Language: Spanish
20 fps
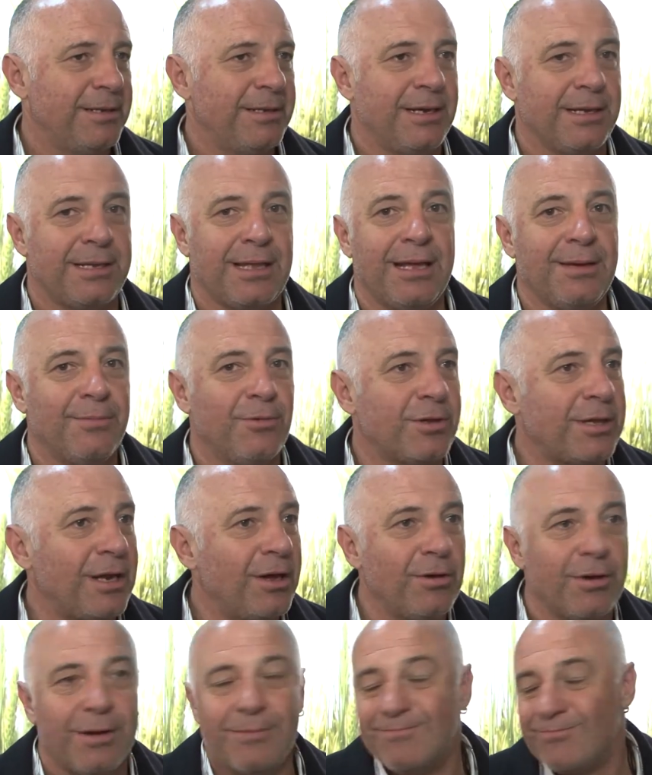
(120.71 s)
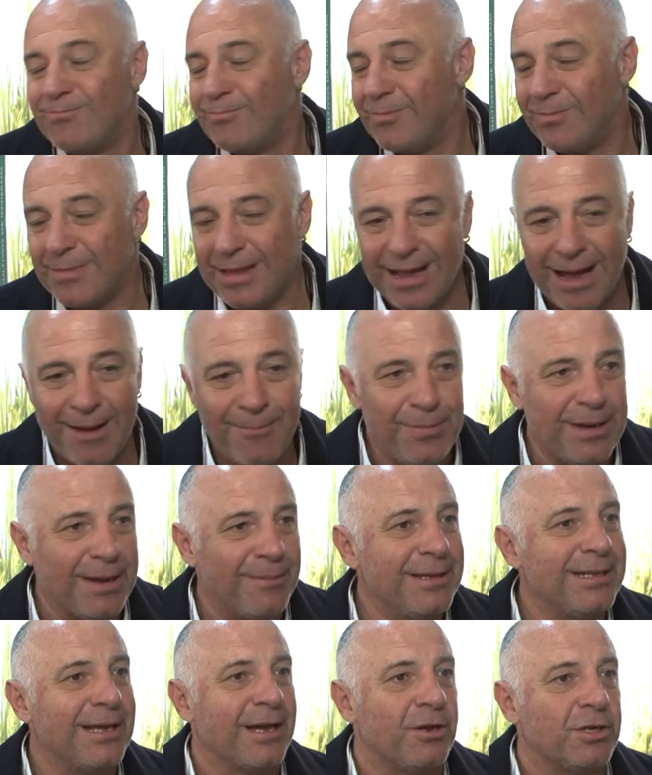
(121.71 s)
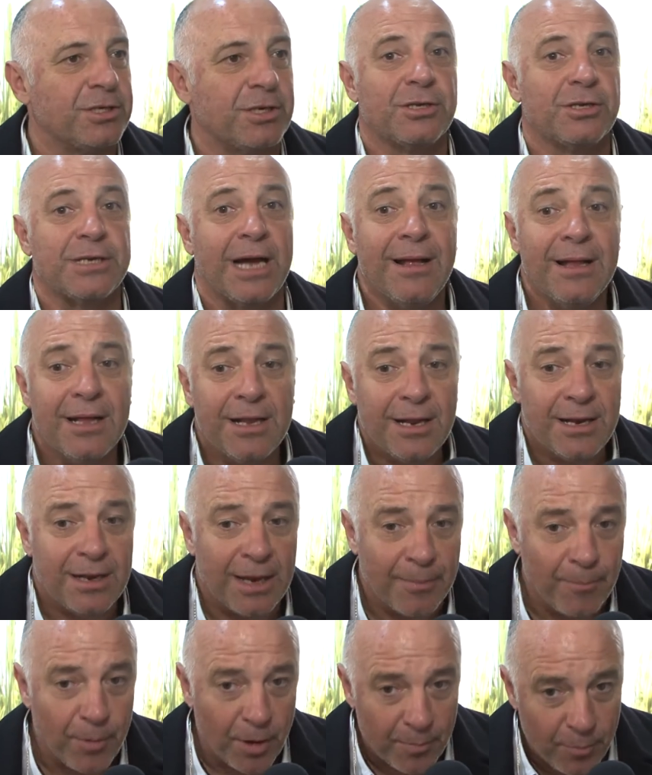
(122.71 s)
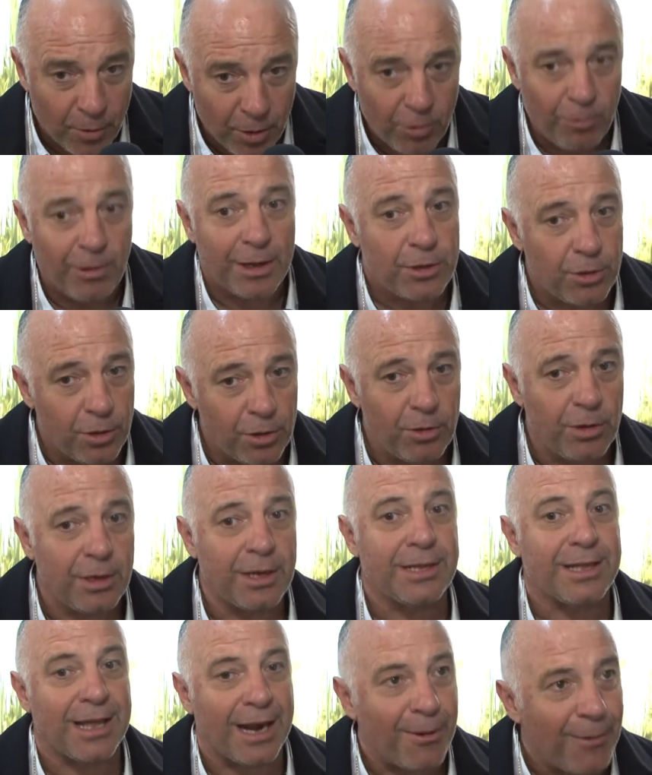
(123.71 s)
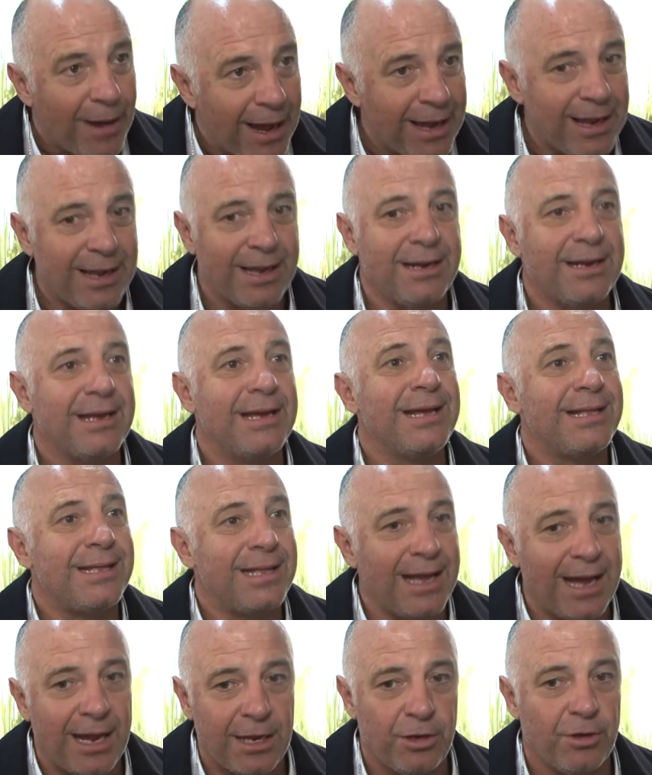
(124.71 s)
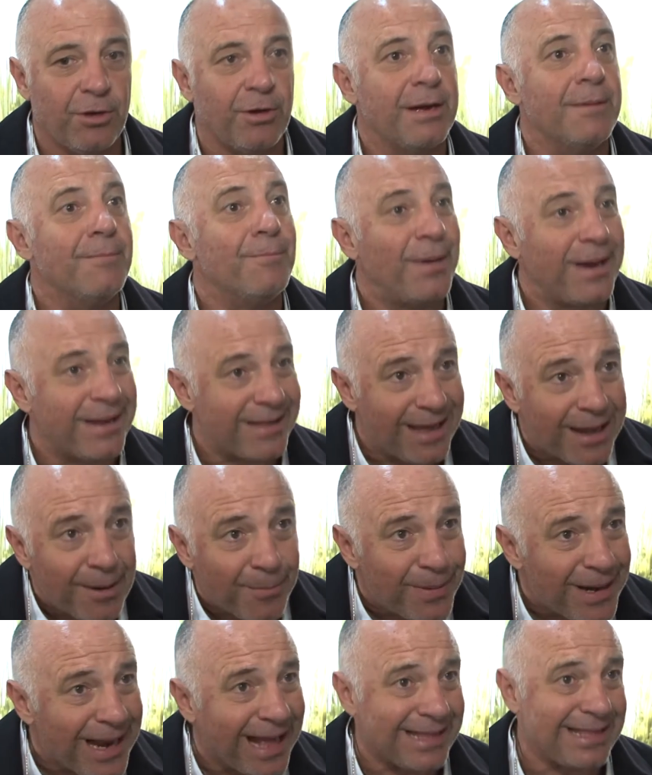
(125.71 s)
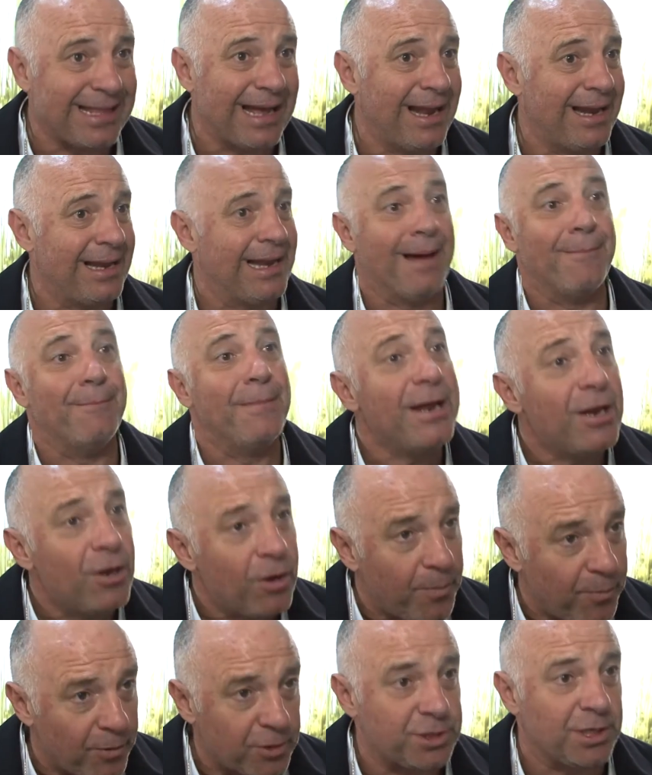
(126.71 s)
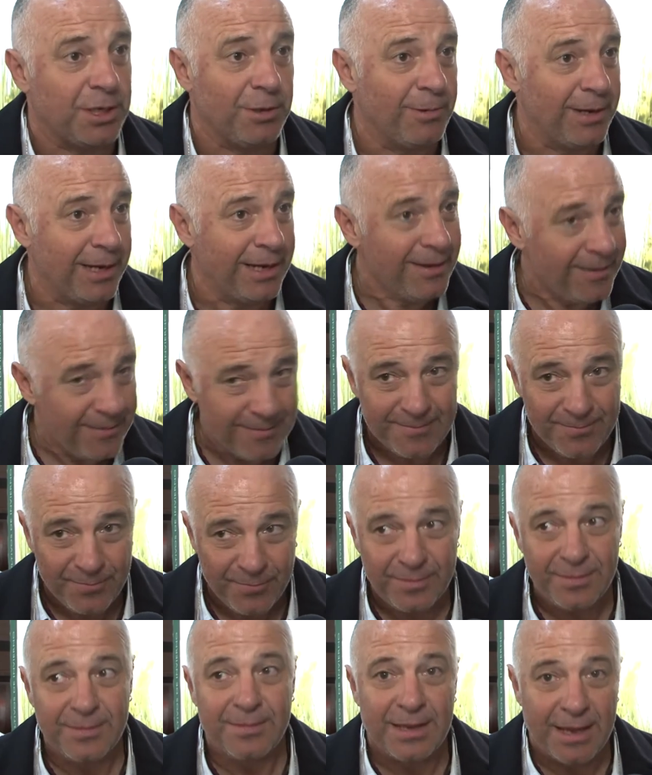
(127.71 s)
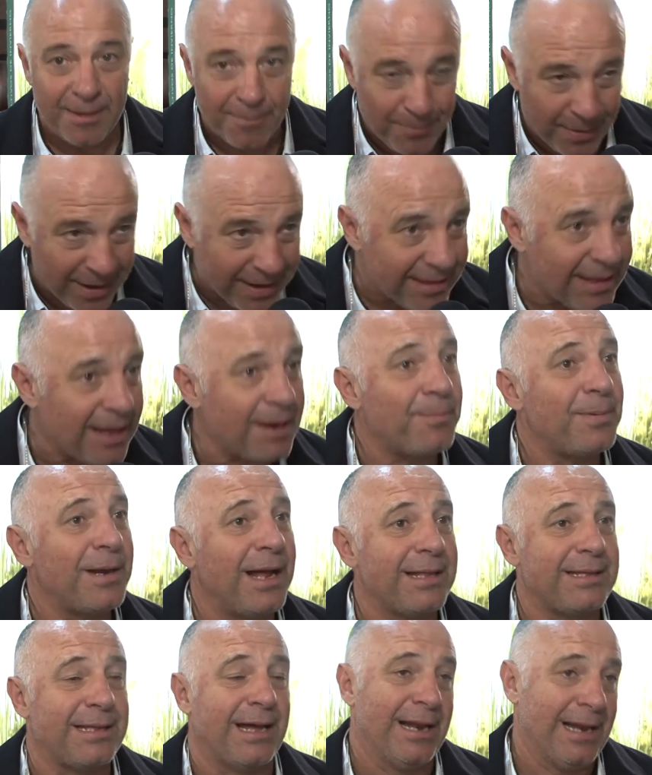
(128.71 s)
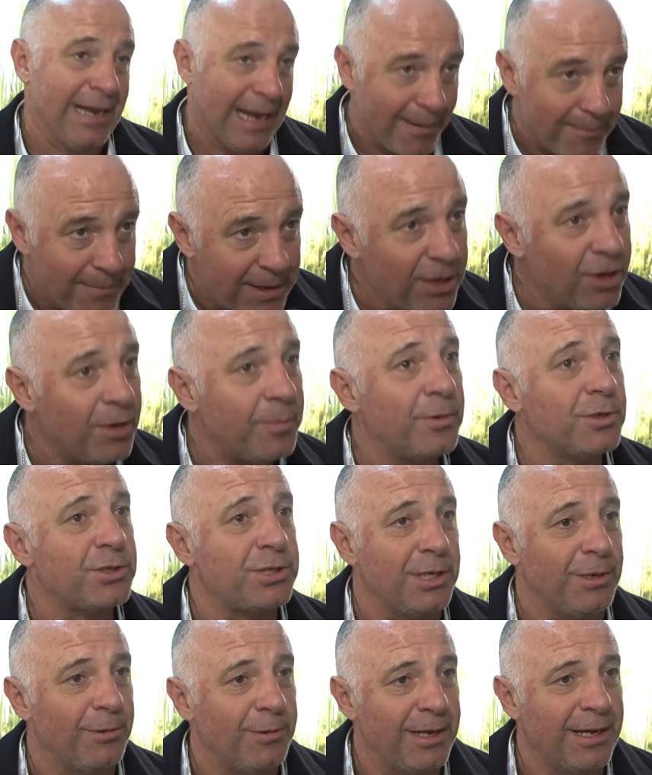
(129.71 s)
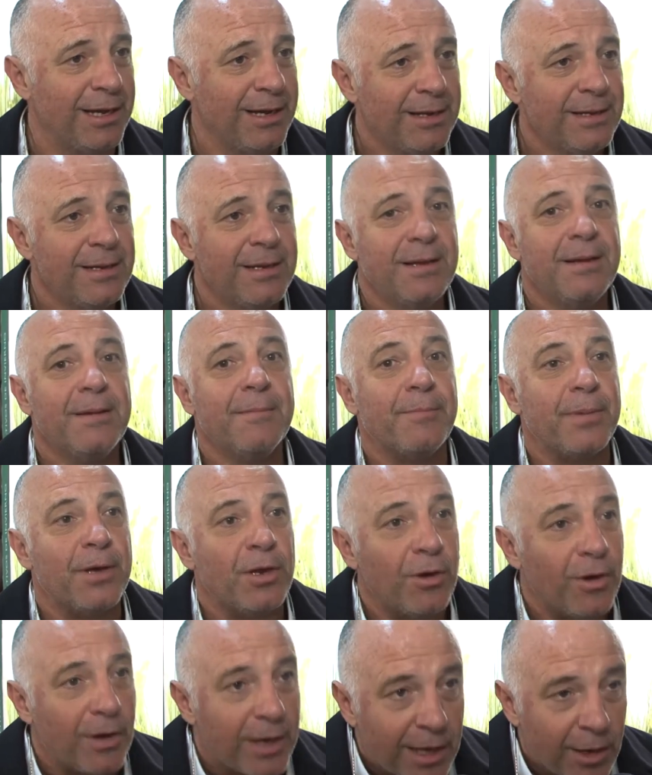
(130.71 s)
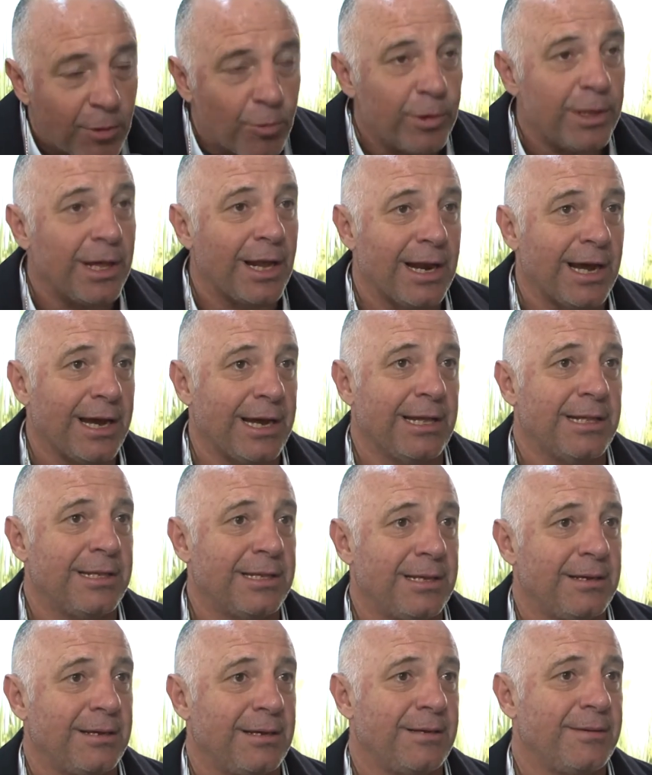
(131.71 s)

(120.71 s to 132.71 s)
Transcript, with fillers: Está demostrado ampliamente que no sea, les propongo a todos que trabajen este año en perder plata la menos posible, en perder plata la menos posible, pero en cuidar la gente.